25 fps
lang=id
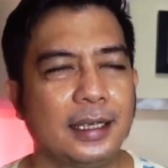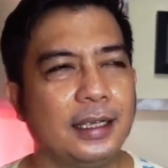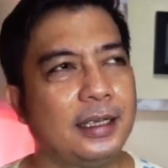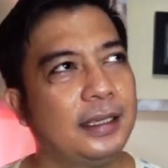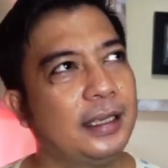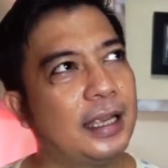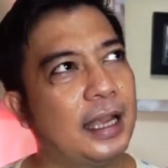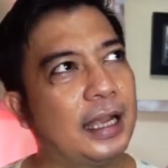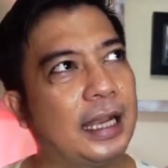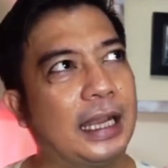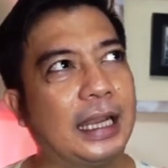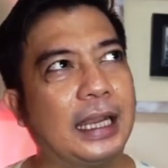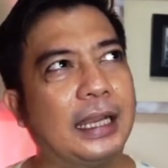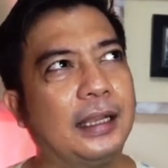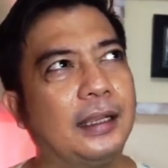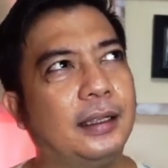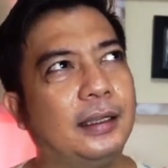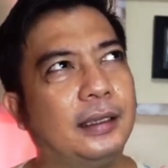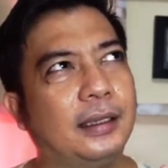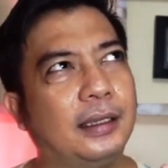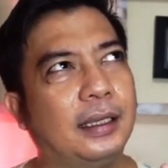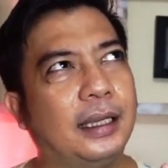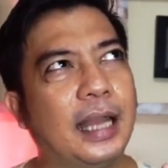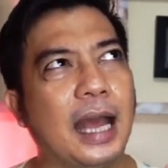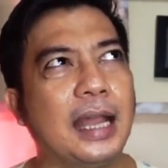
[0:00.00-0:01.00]
ya
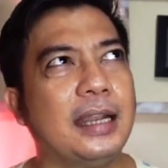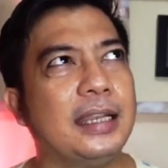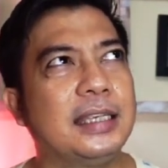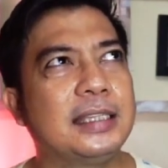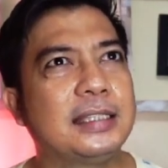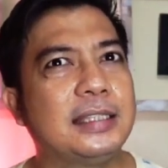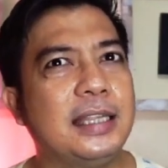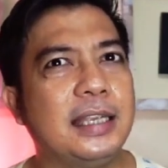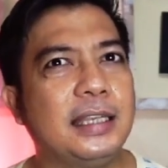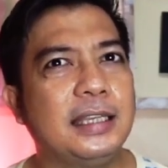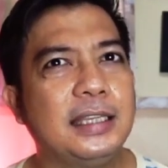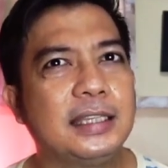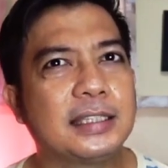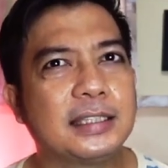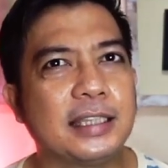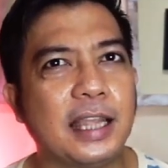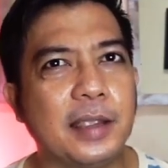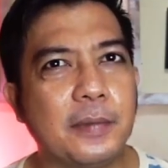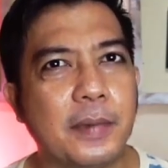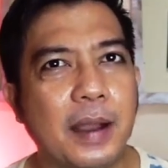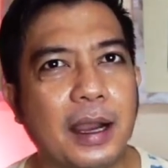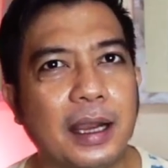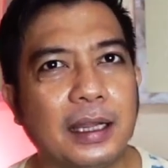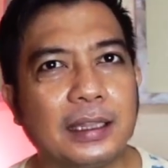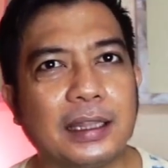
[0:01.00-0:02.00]
nggak Disney
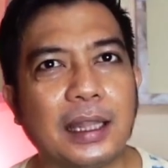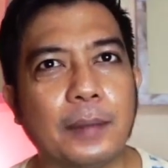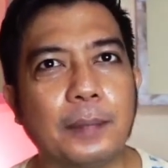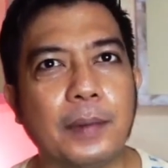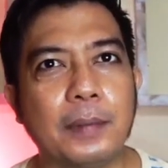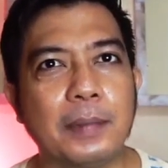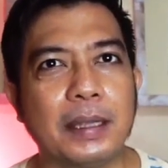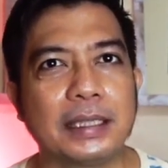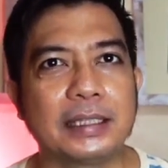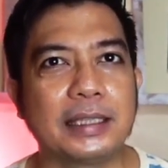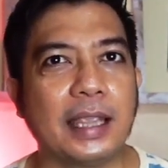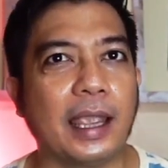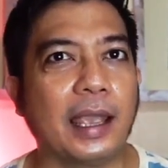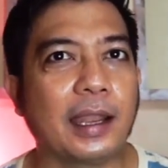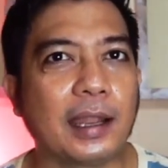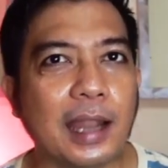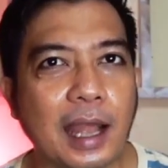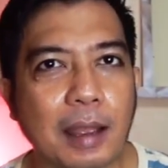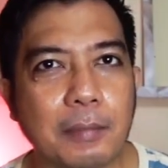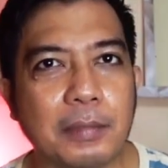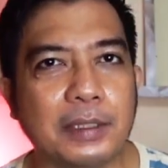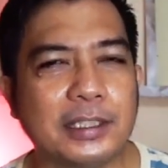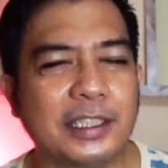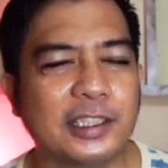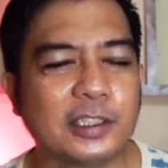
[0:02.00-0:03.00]
Disney banget tapi masih
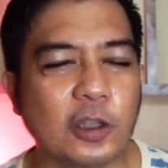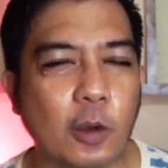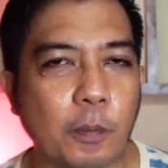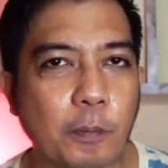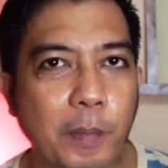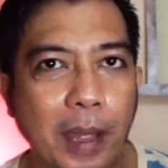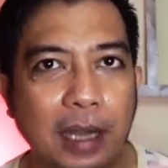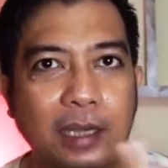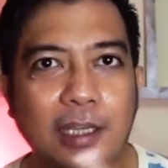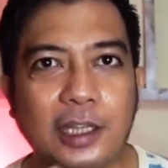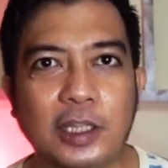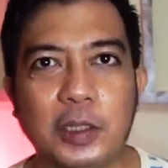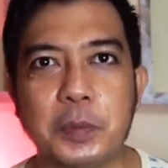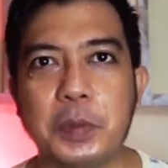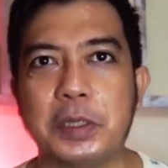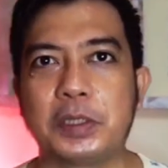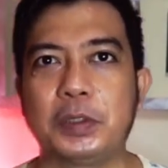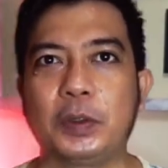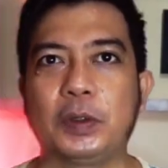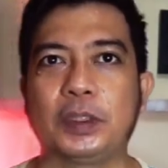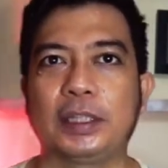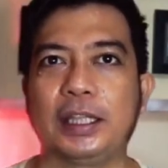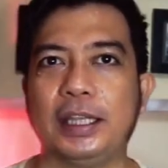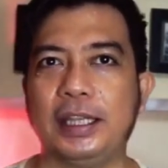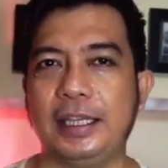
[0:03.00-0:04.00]
enak masih sopan gitu
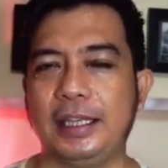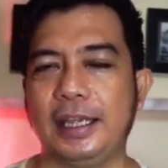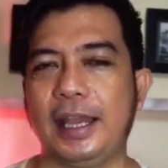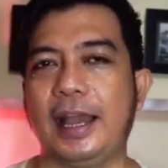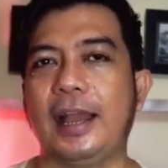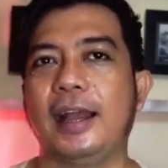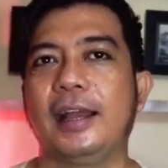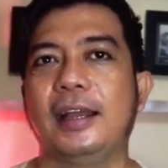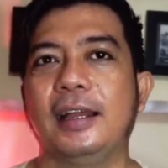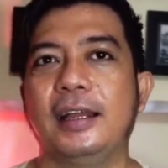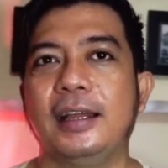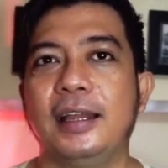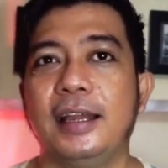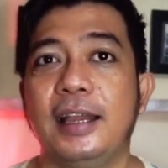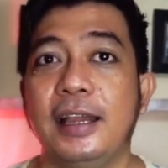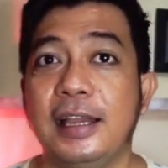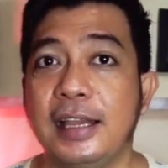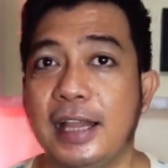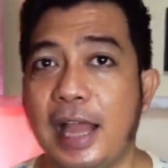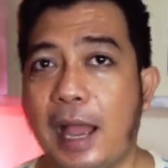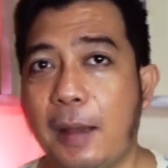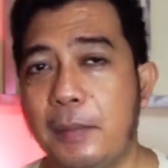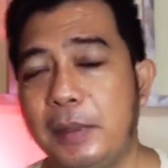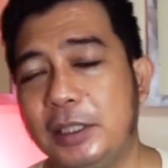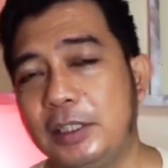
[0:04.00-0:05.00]
masuk telinga
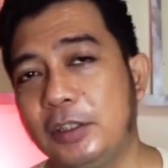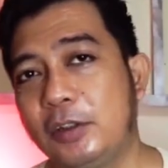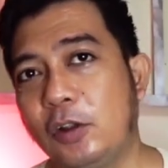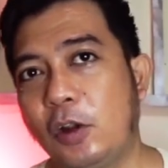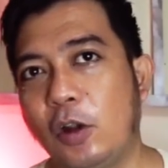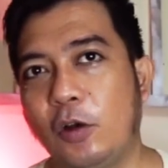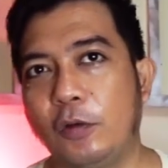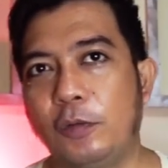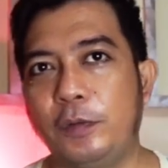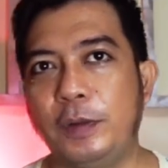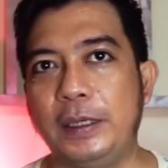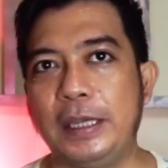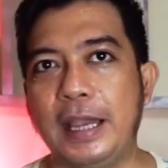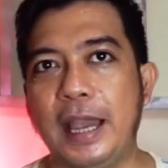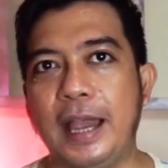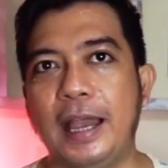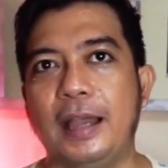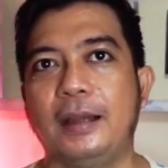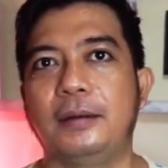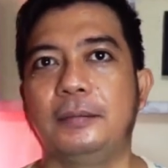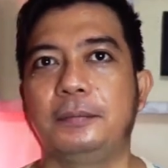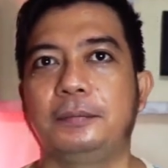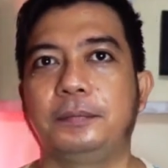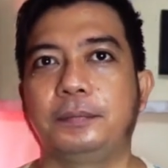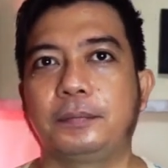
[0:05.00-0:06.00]
habis itu
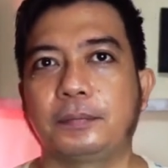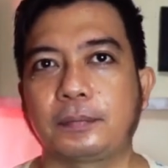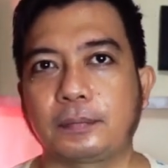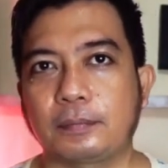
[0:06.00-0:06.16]
Novia